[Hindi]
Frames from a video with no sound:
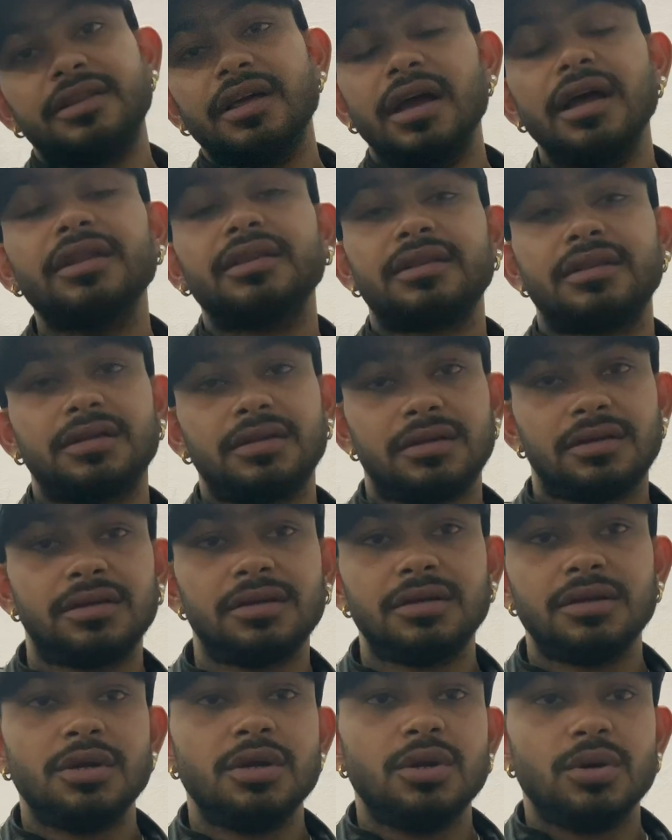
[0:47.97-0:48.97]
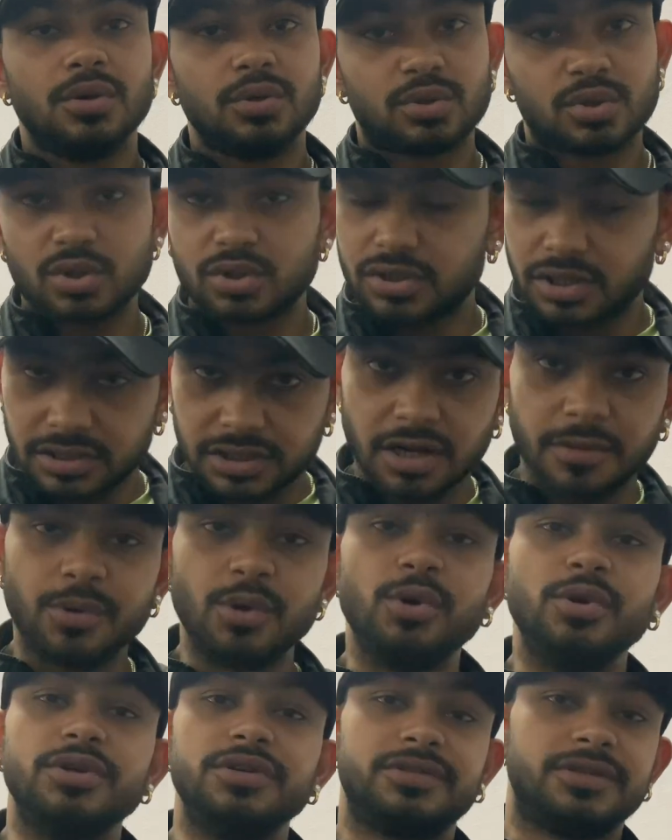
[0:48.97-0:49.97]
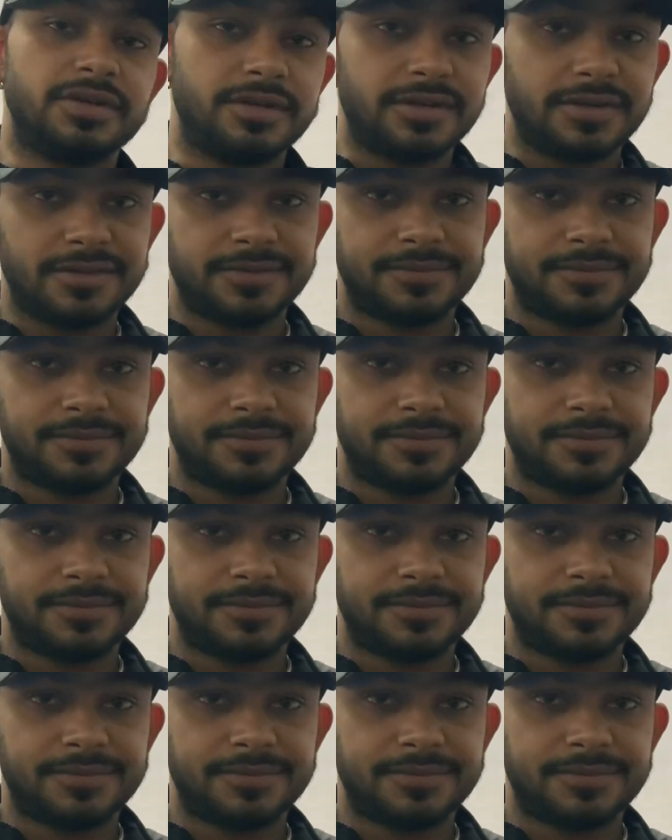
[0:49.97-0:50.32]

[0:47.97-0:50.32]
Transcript: तहत उसको सज़ा भी होनी चाहिए